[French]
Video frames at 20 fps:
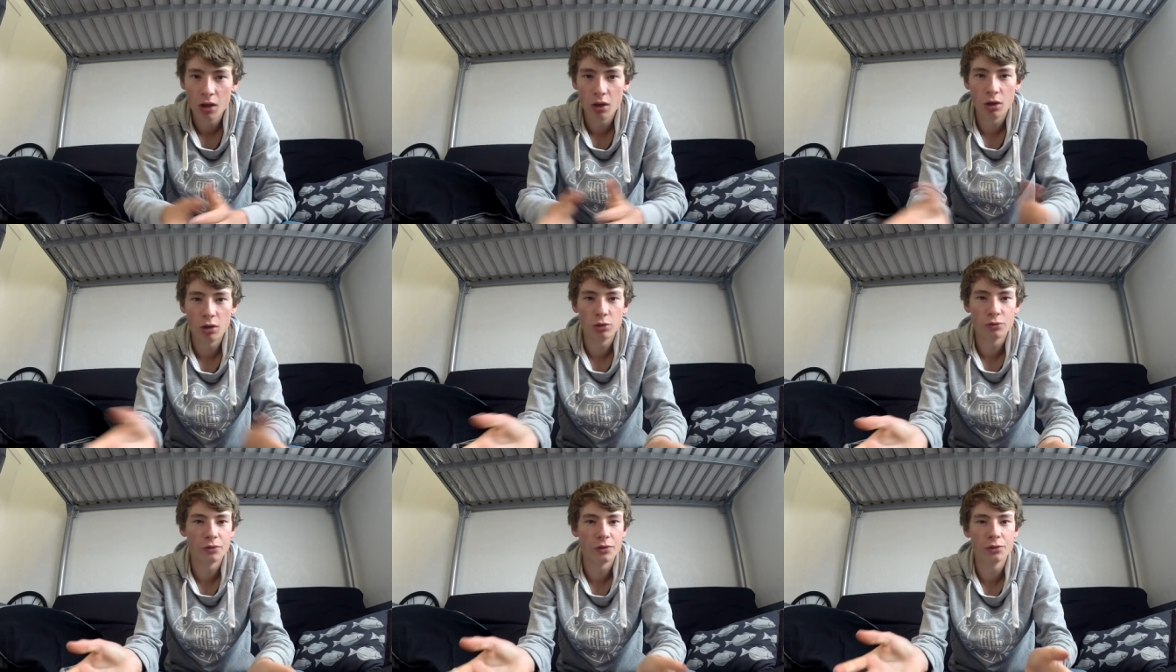
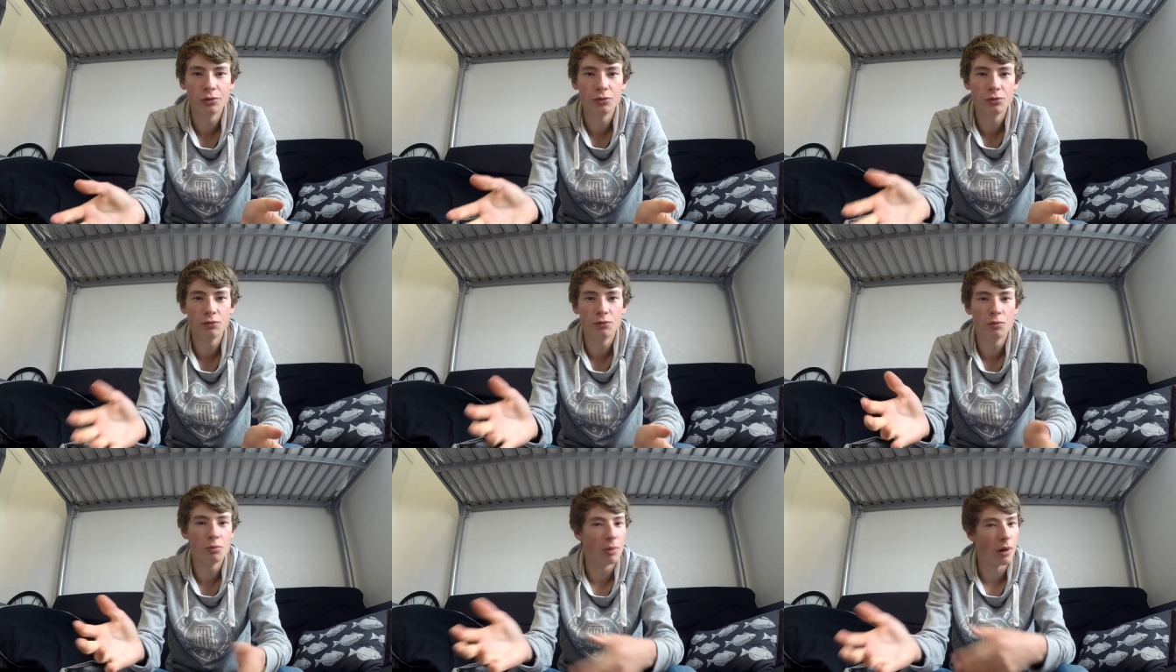Euh, je vais
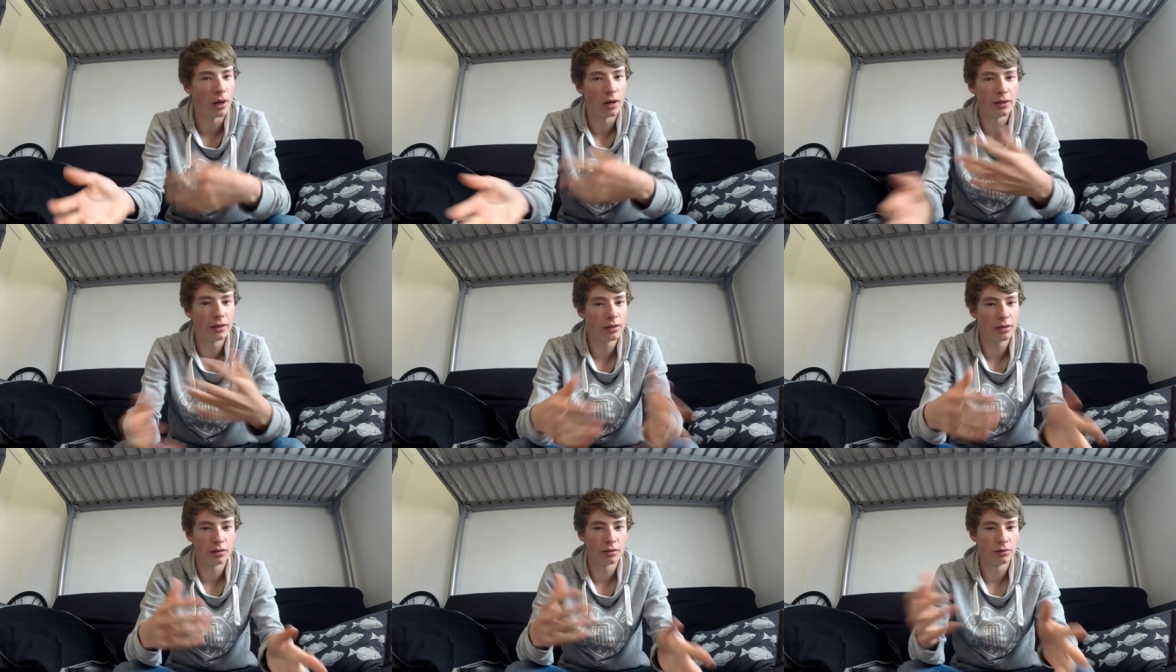juste vous
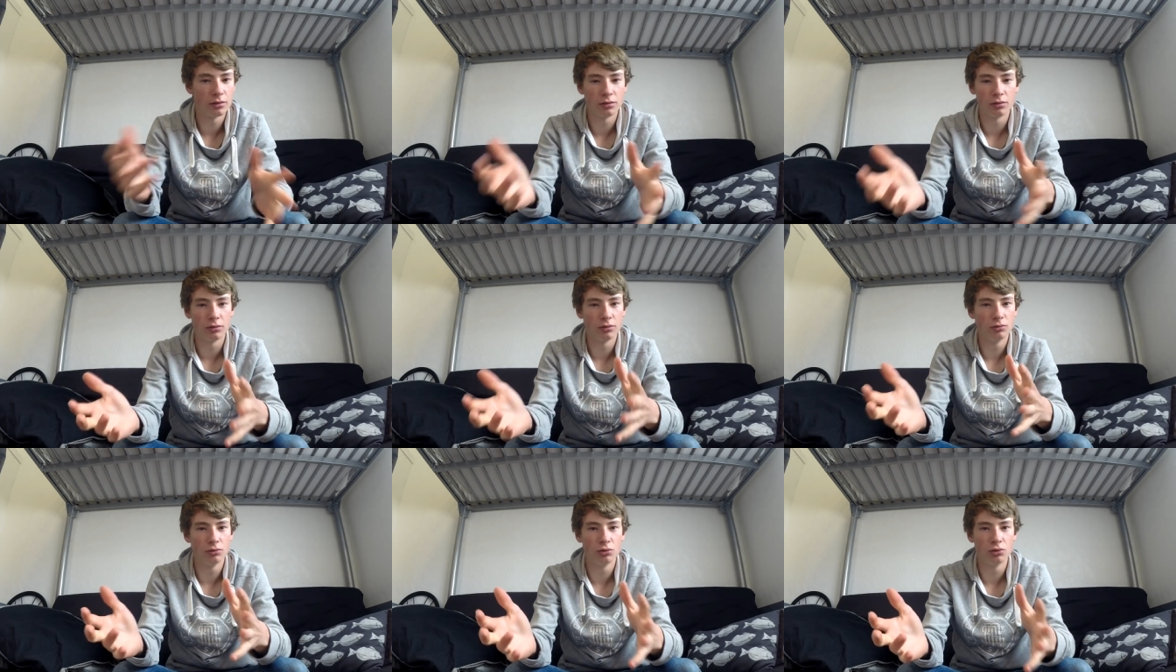parler
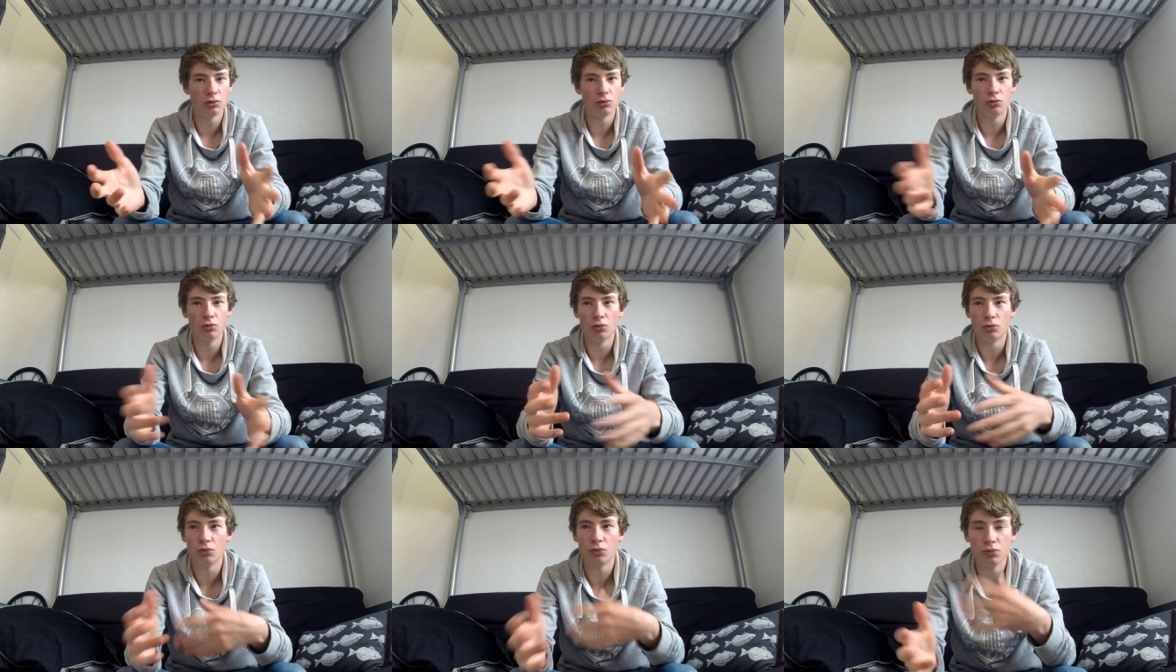euh, de,
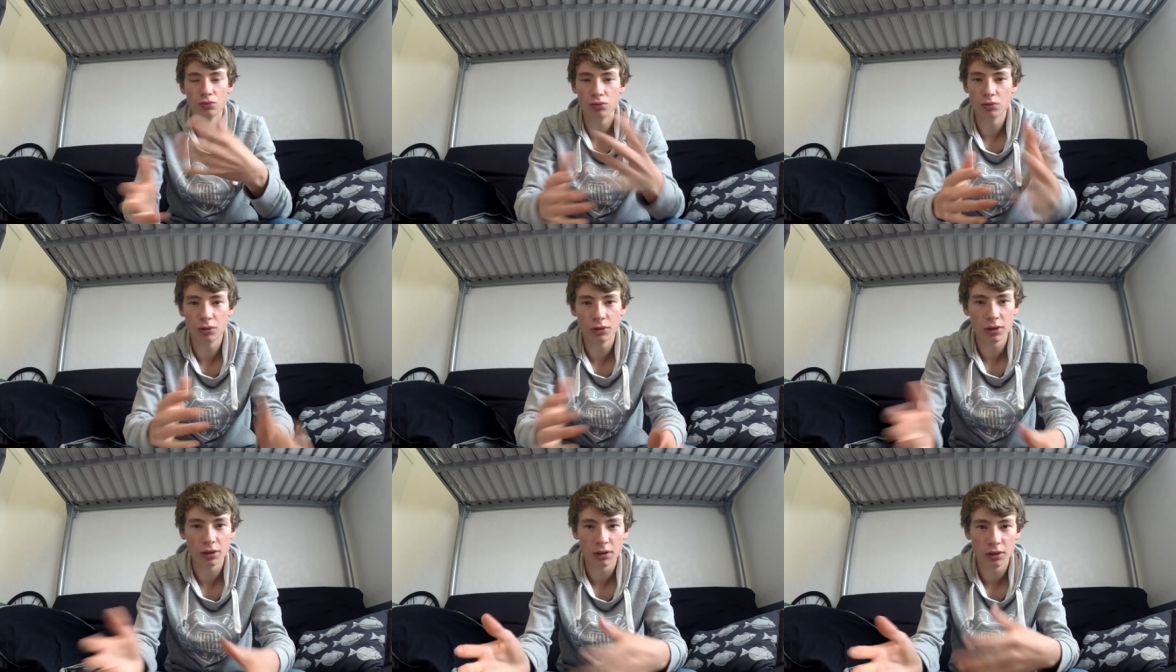
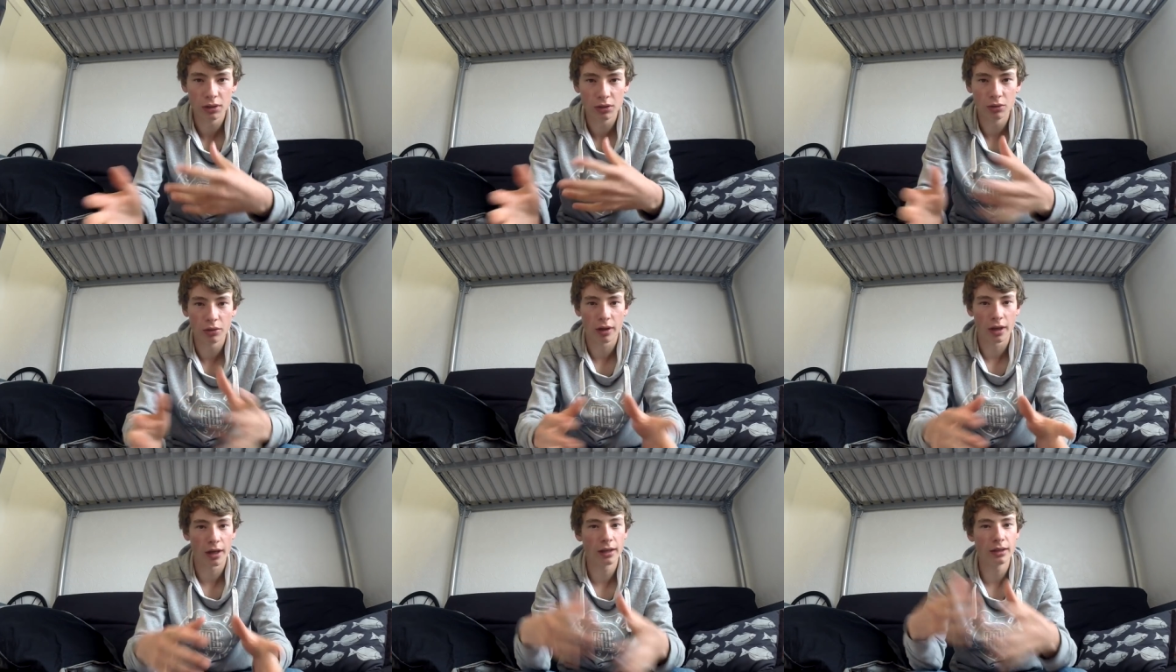tout et
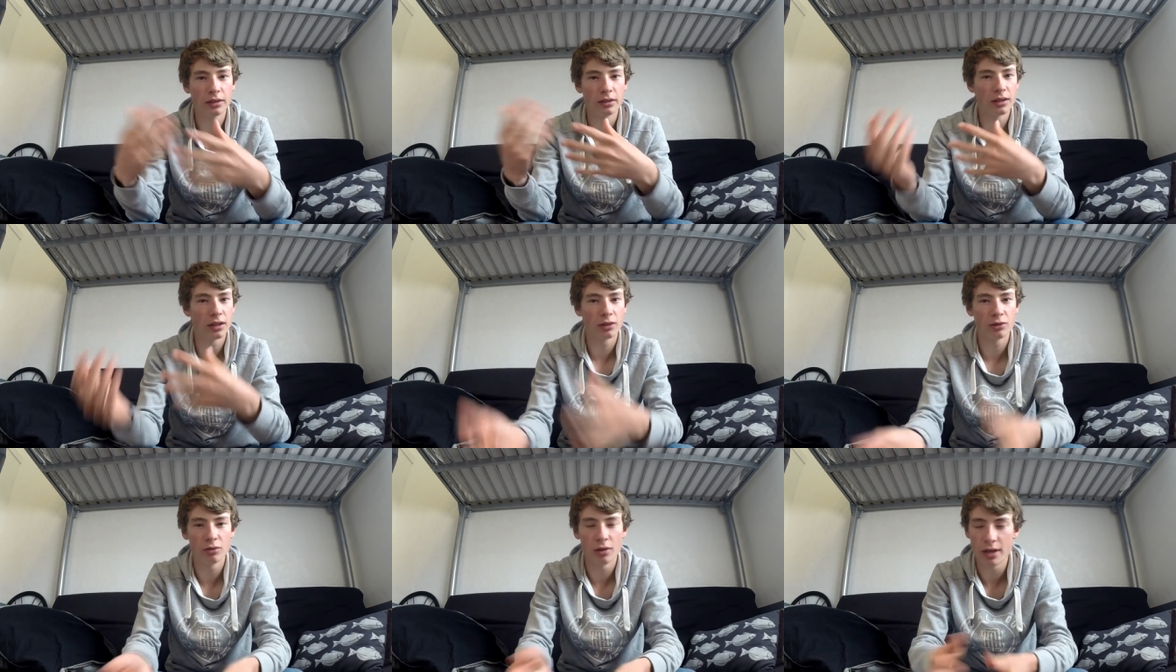de rien,
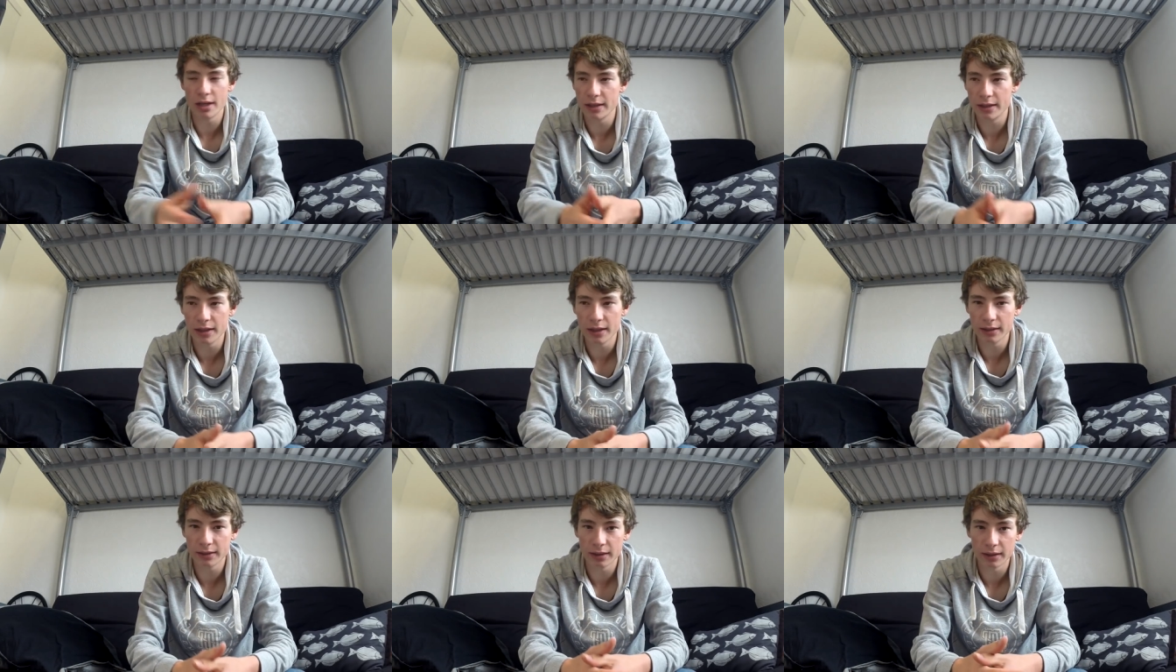des
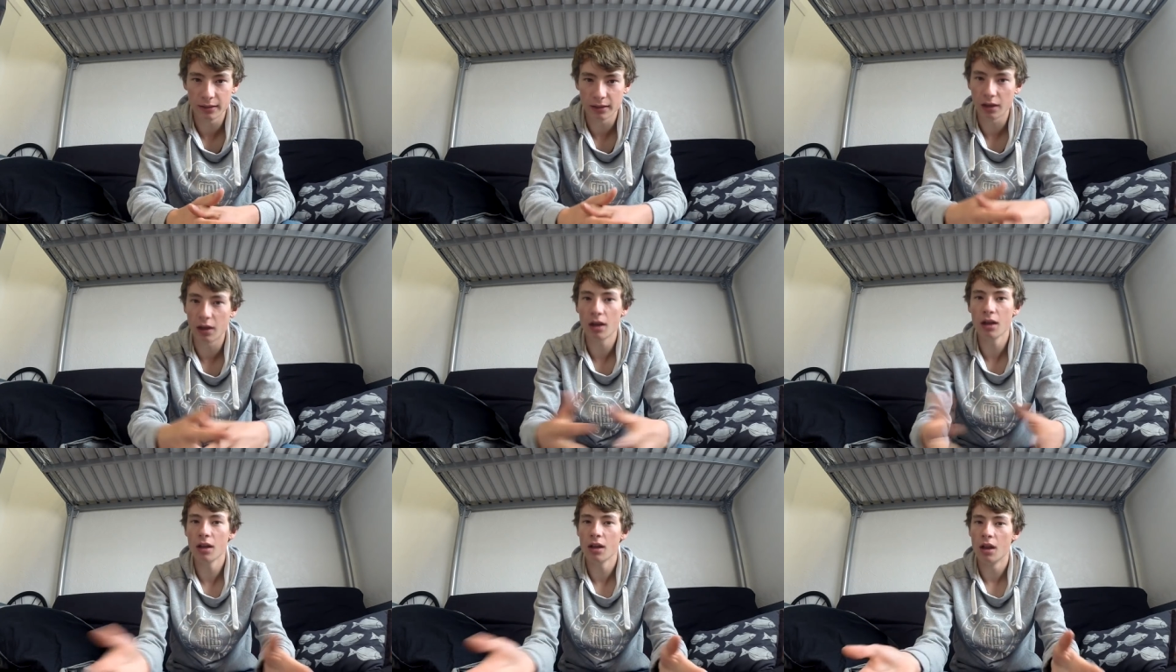actualités,
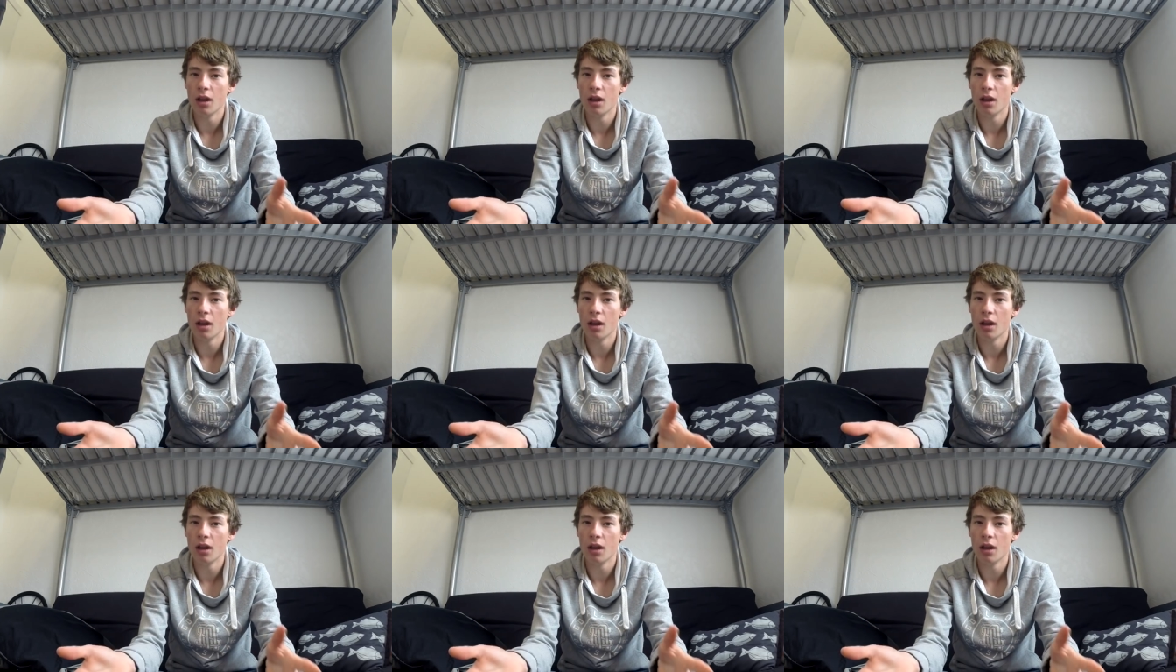etc.